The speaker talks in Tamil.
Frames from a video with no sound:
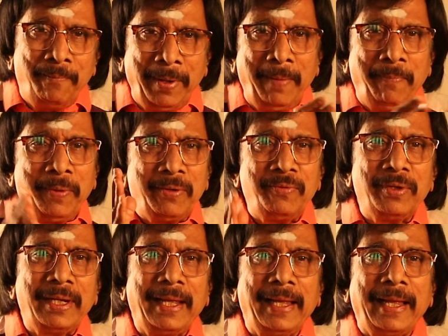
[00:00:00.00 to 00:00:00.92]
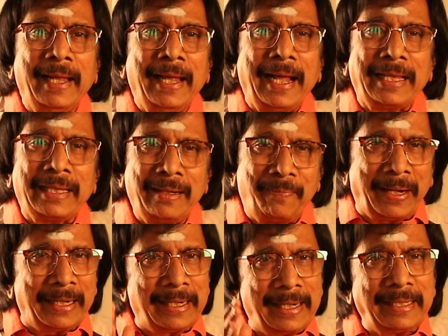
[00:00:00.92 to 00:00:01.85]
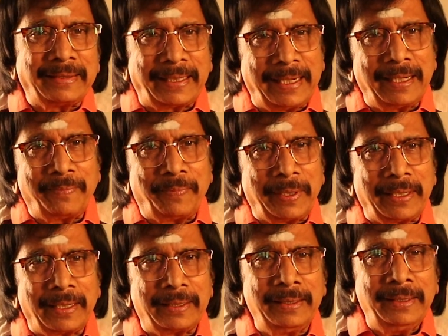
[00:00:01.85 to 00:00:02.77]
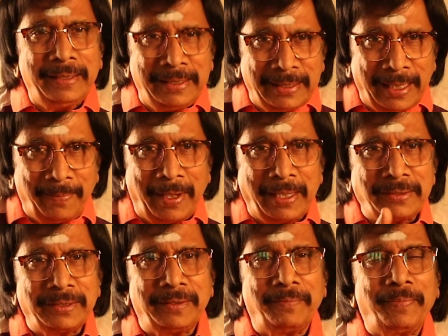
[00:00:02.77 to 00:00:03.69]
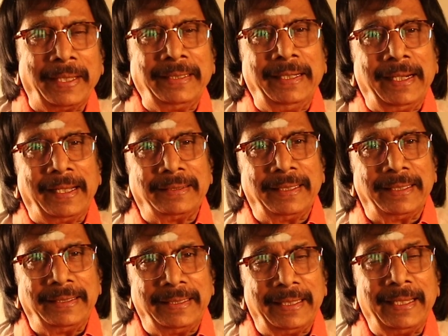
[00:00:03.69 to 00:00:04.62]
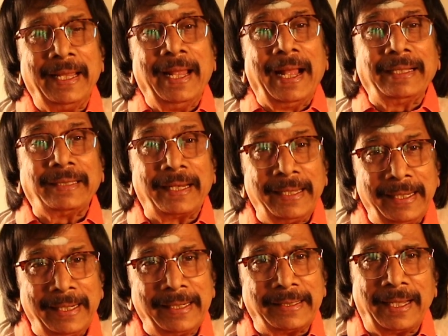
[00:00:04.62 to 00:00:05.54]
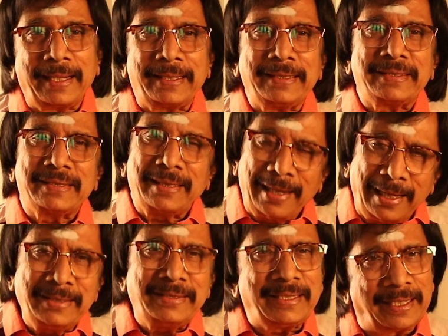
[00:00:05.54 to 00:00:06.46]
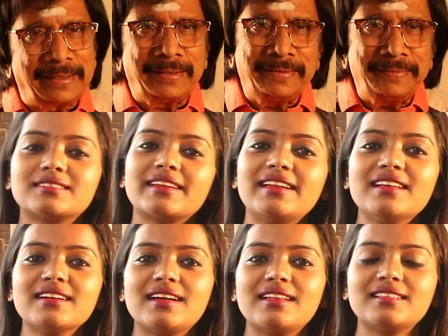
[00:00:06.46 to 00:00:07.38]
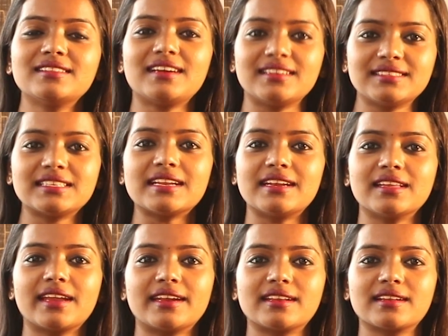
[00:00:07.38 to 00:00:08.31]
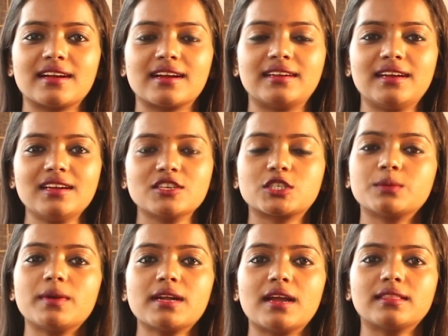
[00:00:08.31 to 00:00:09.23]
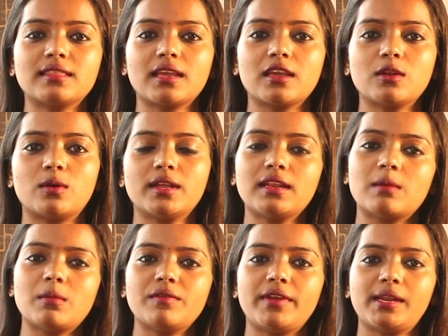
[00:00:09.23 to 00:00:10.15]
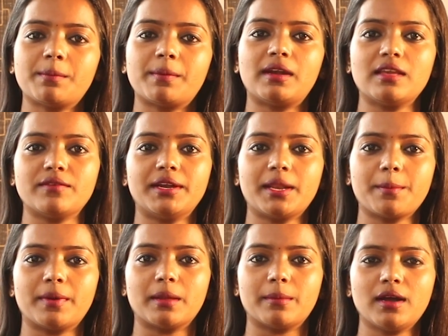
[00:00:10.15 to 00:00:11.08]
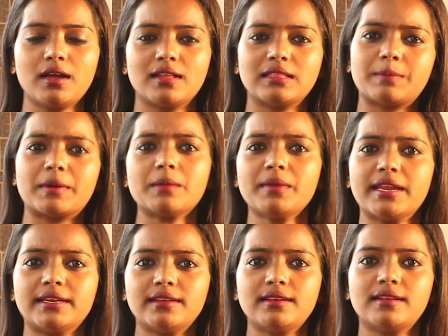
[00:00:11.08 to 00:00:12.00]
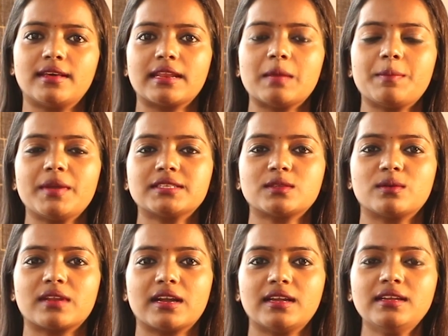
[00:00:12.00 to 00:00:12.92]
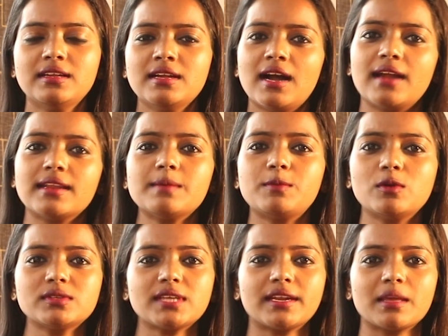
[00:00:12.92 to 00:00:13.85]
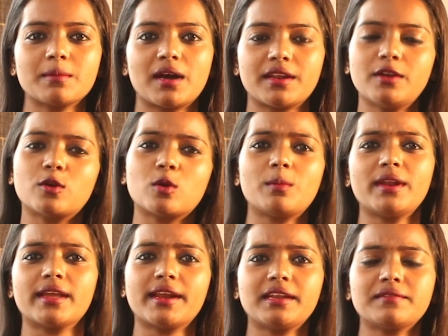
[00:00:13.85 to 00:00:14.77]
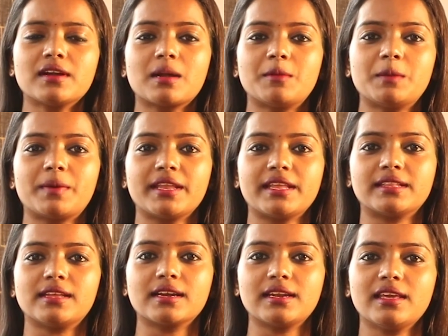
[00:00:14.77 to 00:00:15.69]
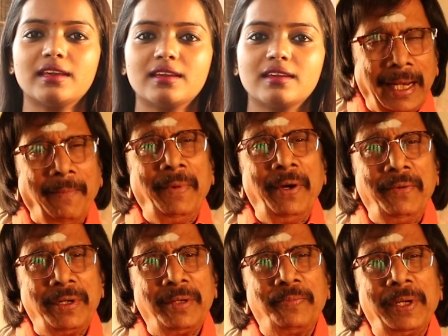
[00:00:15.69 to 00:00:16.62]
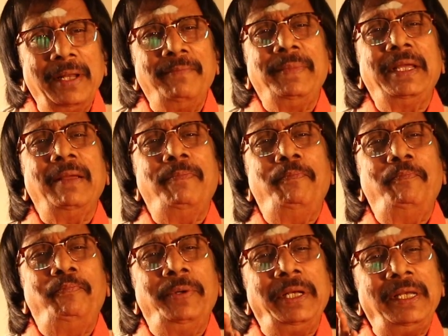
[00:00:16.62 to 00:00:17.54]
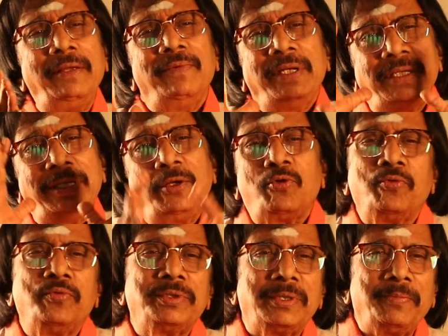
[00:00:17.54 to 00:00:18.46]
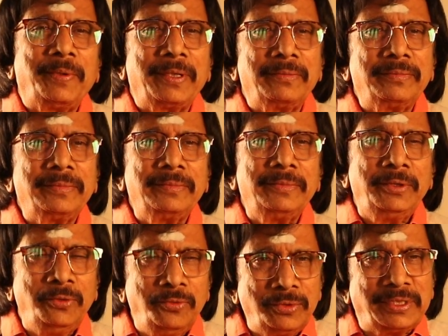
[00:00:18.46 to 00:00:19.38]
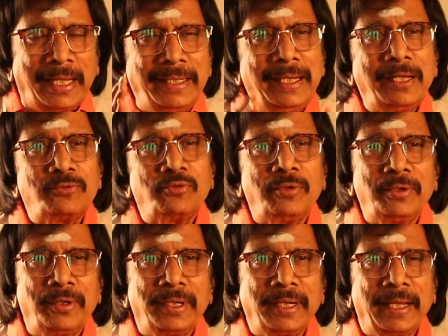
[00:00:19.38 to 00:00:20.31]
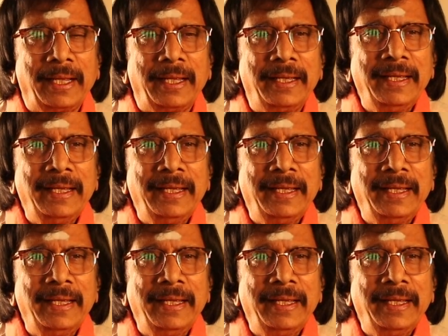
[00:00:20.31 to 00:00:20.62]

பேப்பர் வியூவில் அதில் படங்கள்லாம் திரையிடப்படுகிறது இந்த மாதம் பதினேழாம் தேதி அந்த ரீகல் டாக்கீஸ் லான்ச் ஆகுது ஸ்ரீலங்காலேருந்து அன்சர் என்ன கேட்டிருக்காங்கன்னா சிவகார்த்திகேயனோட நம்ம வீட்டு பிள்ளை வெற்றி படமா அந்த படம் ஹிட்டுன்னு நிறைய பேர் சொல்கிறாங்க ஆனால் ப்ளூ சட்டை மாறன் ரொம்ப நெகட்டிவாக கமெண்ட் பண்ணியிருந்தாங்களே நம்ம வீட்டு பிள்ளை மிகப்பெரிய வெற்றியை குவித்த படம் இன்னும் சரியாக சொல்லணுன்னா